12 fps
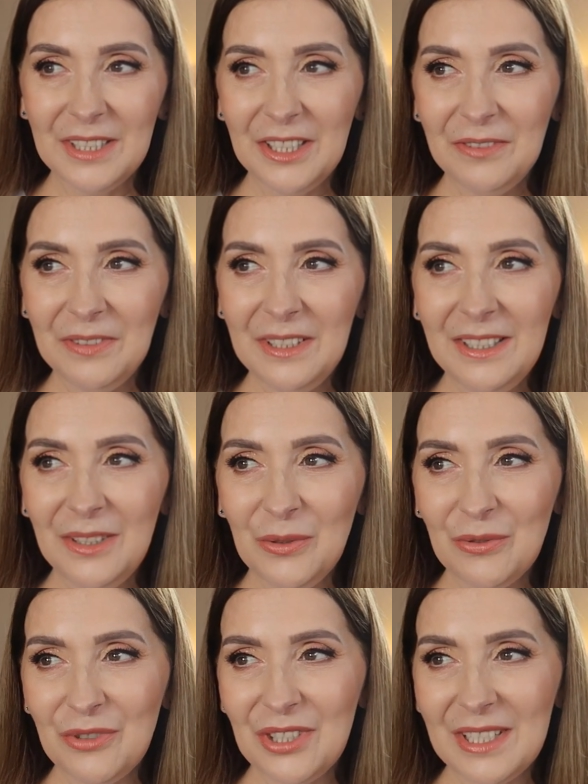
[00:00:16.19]
W tej chwili
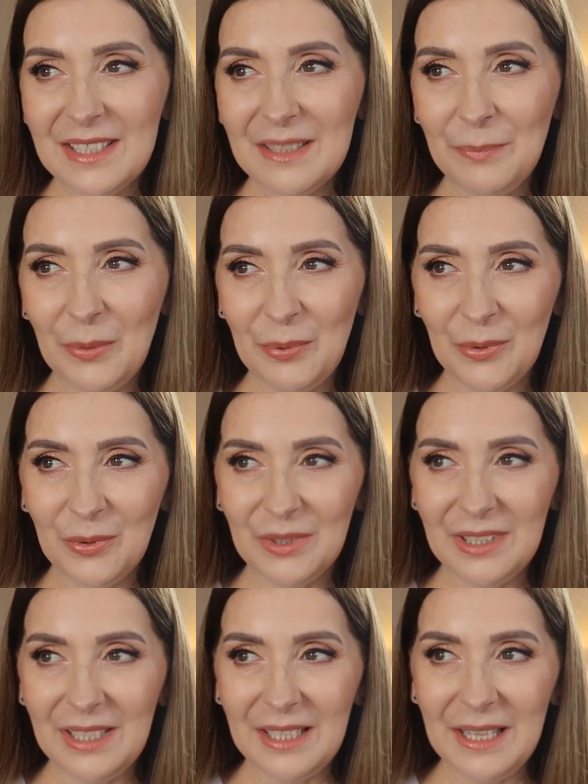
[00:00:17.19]
już jest
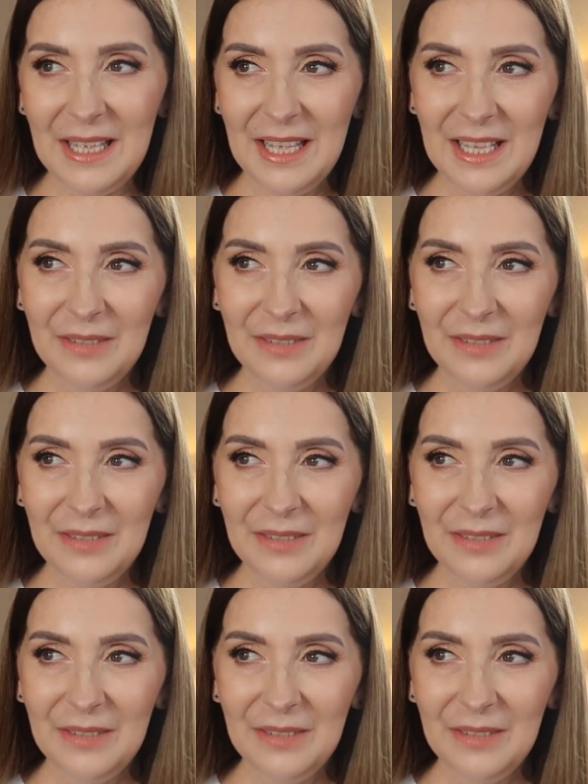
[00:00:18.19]
popołudnie.